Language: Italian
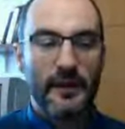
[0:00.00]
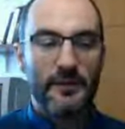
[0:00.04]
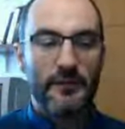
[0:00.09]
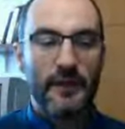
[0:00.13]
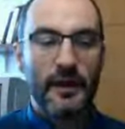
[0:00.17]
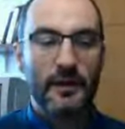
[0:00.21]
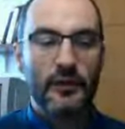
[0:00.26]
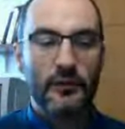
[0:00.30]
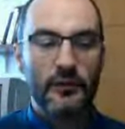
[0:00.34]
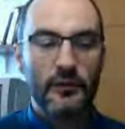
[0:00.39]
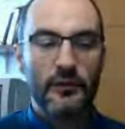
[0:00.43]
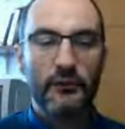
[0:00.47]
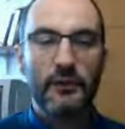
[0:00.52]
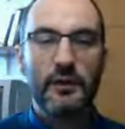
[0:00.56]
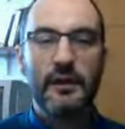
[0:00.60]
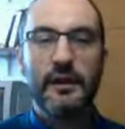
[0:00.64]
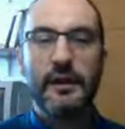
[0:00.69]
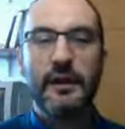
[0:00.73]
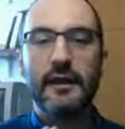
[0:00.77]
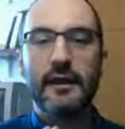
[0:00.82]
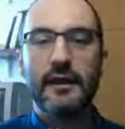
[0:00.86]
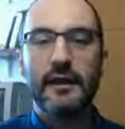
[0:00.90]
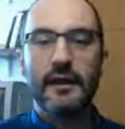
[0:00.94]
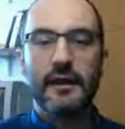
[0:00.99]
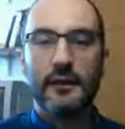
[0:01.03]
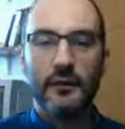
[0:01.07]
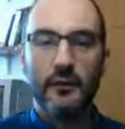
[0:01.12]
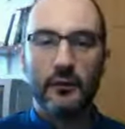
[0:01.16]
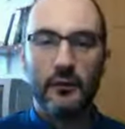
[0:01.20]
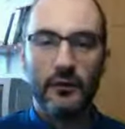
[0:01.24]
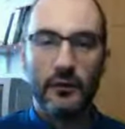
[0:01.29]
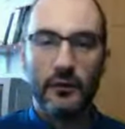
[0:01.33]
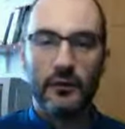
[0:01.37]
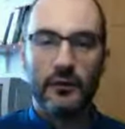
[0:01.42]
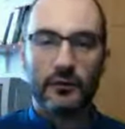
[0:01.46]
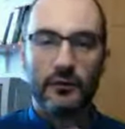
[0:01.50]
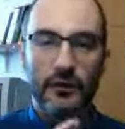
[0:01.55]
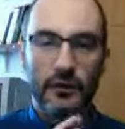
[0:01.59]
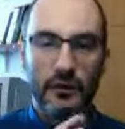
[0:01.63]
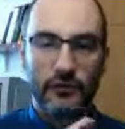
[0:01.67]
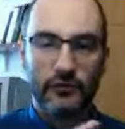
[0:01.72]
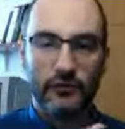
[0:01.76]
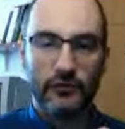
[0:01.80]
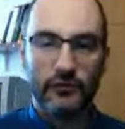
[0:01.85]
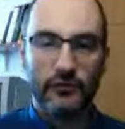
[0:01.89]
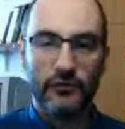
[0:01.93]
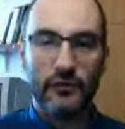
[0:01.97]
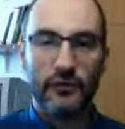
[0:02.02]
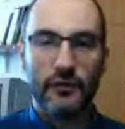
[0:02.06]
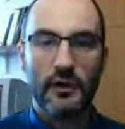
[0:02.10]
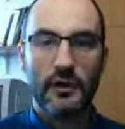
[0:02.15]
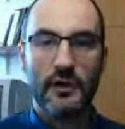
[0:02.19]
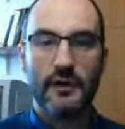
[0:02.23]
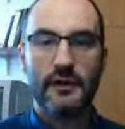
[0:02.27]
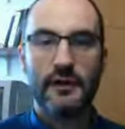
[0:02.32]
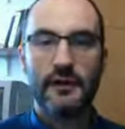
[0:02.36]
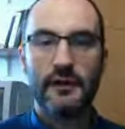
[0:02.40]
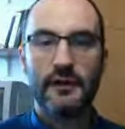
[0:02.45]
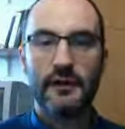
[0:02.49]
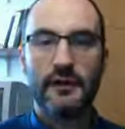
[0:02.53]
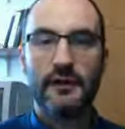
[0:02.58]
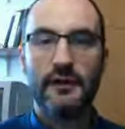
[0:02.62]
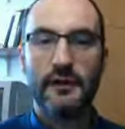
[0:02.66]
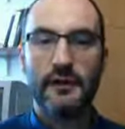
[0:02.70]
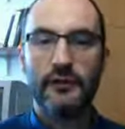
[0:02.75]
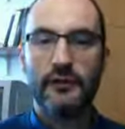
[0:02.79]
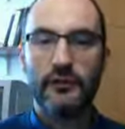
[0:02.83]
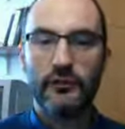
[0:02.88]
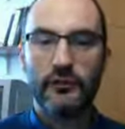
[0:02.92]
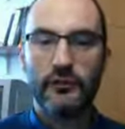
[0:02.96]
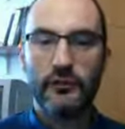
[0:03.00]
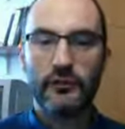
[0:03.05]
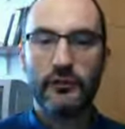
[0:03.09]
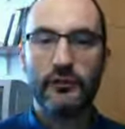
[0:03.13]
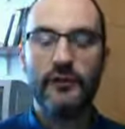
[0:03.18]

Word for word: Ma cosa vuol dire un qualcosa che ci tocca l'identità? Ci sono